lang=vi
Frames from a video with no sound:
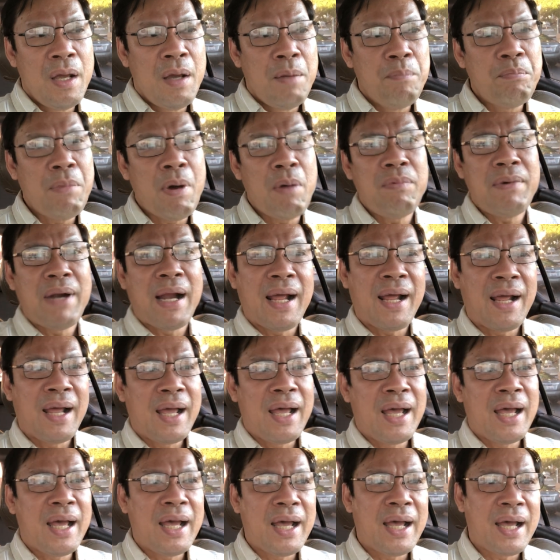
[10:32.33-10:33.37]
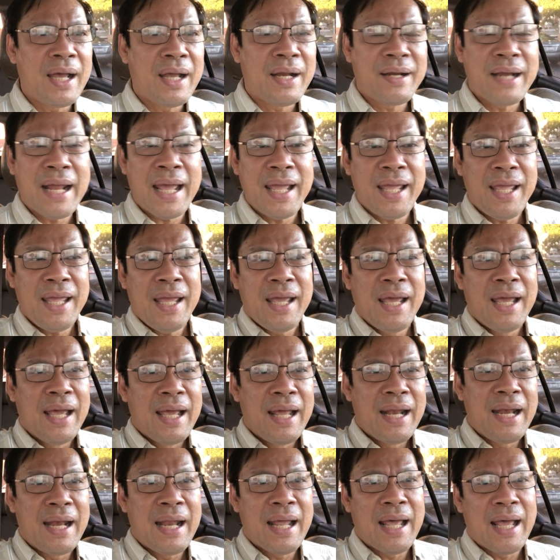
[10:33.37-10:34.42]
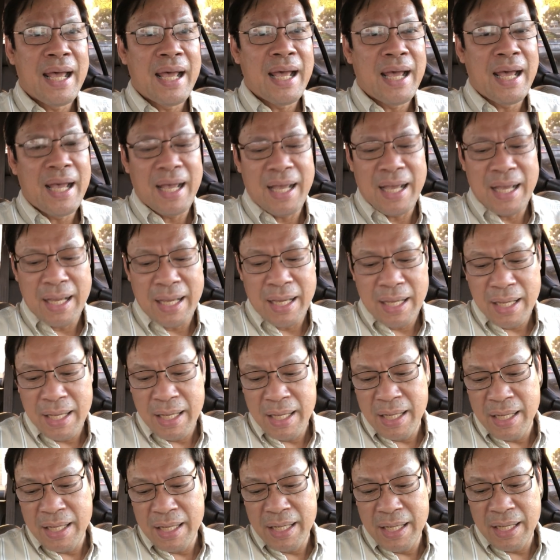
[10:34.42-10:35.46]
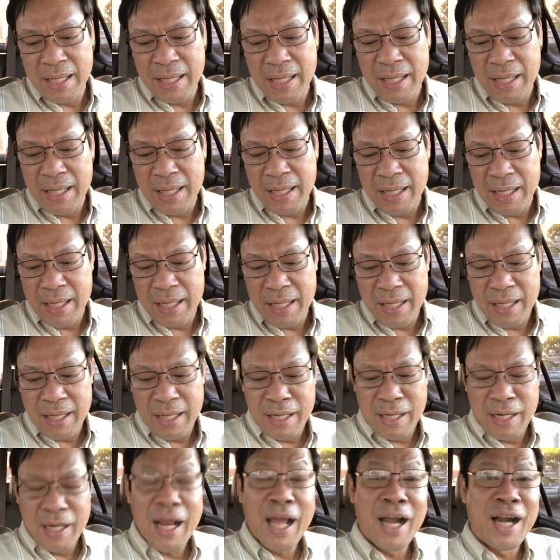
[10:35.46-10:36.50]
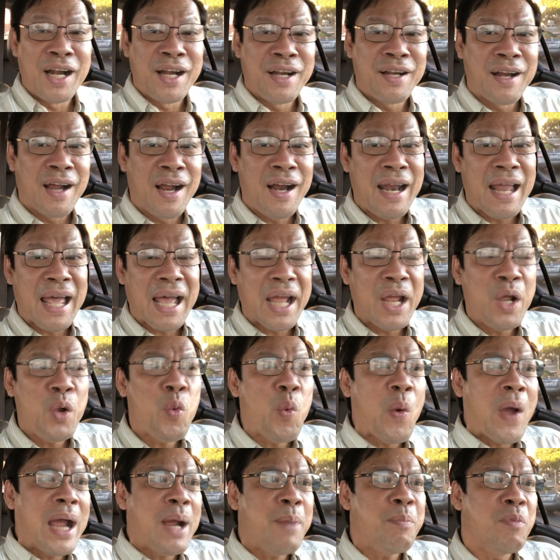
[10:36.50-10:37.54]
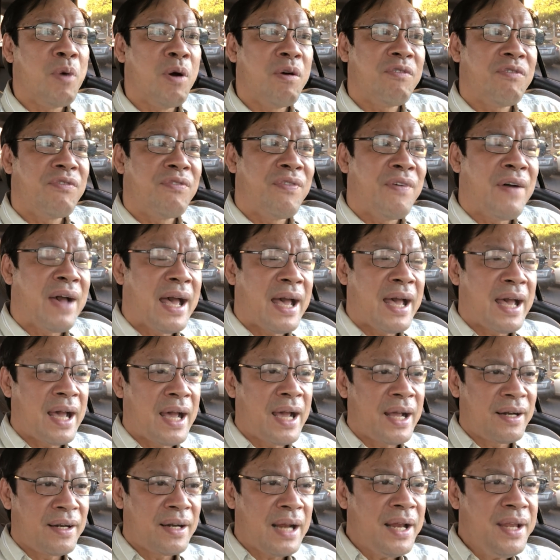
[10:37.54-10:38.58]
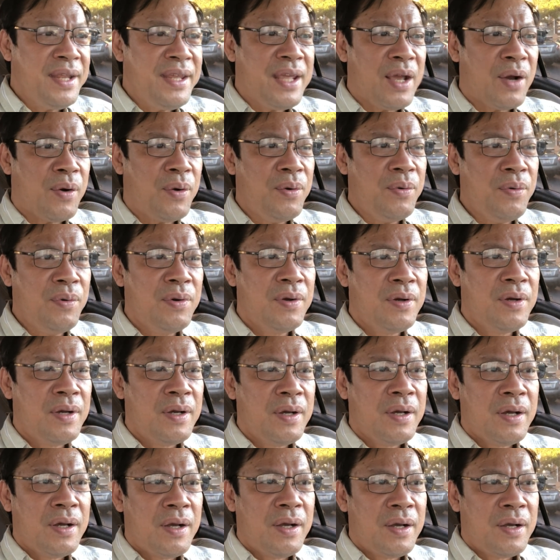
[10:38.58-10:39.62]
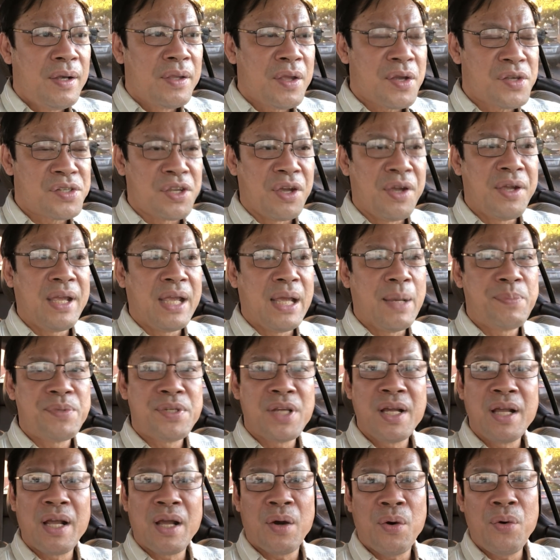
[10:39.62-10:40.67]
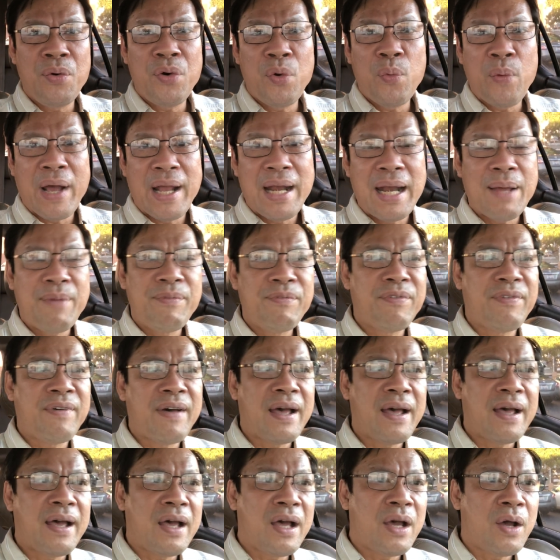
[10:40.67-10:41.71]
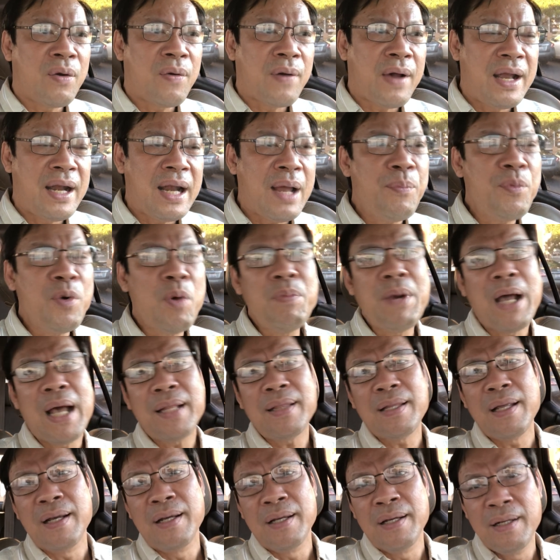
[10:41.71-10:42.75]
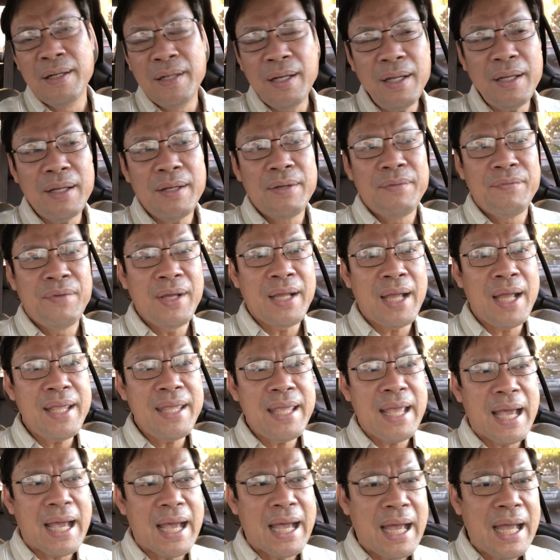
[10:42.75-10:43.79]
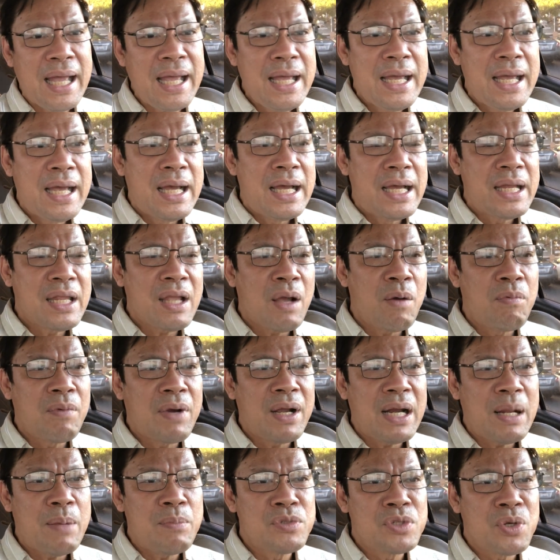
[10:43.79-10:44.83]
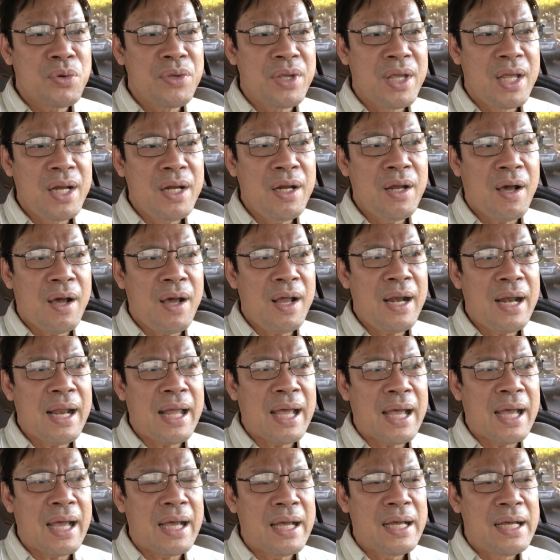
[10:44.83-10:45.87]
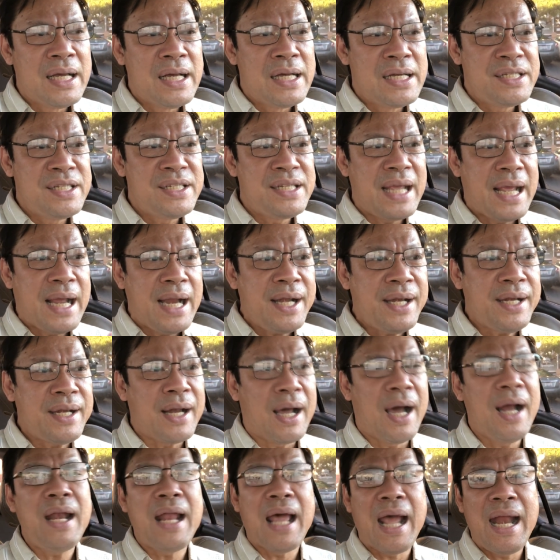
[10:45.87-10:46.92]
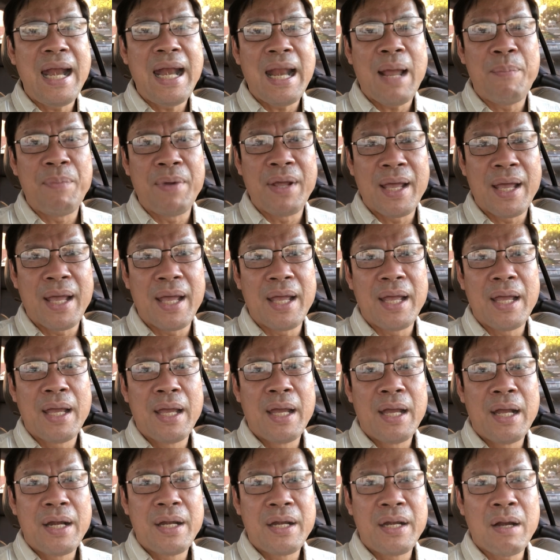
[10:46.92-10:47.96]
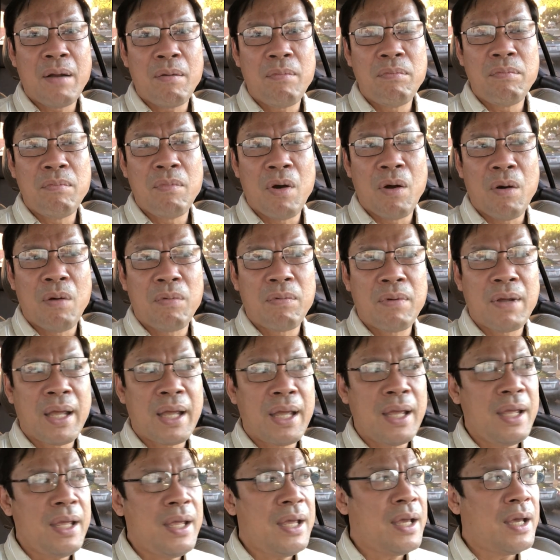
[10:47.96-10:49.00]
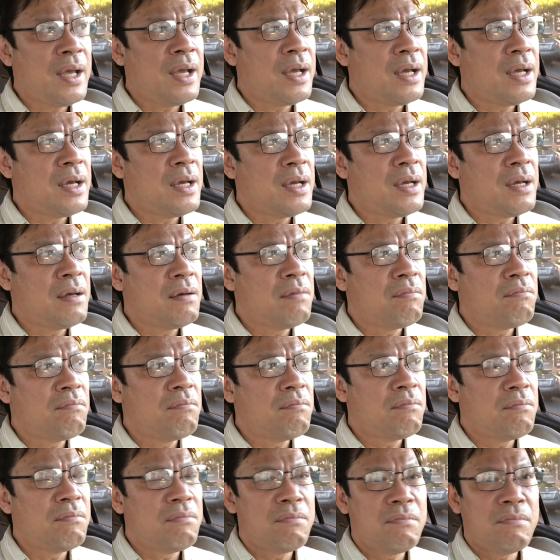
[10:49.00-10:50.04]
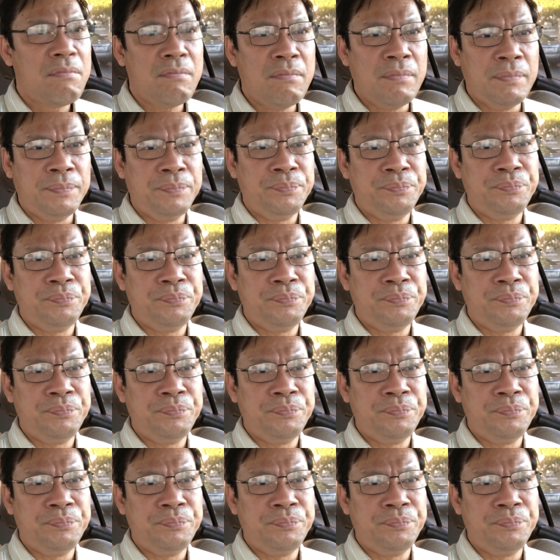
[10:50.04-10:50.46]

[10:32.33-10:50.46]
mong rằng à, đây là lần trở lại ngoạn mục và đánh dấu cho sự nghiệp sân khấu của Hoài Lâm và Hoài Lâm cũng đã từng hứa với khán giả trong cái đêm show diễn đó là sẽ trở lại làm nghề trong một cái uh,